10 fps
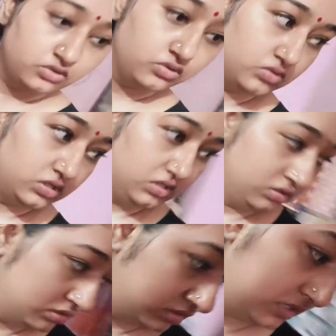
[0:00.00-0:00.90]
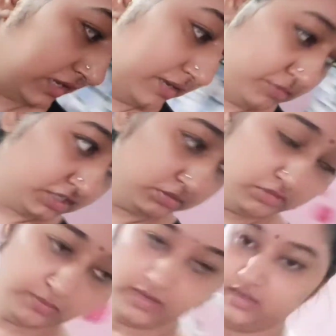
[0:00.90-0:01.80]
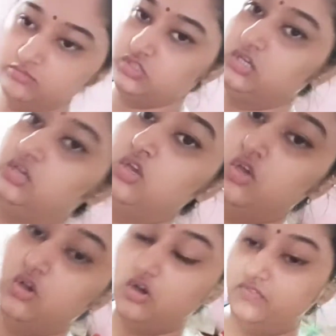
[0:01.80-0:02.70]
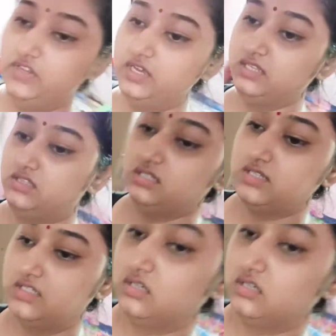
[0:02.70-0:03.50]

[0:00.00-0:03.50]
क्योंकि टाइम ही नहीं मिल पाया मुझे और फिर यहाँ इतनी ज़्यादा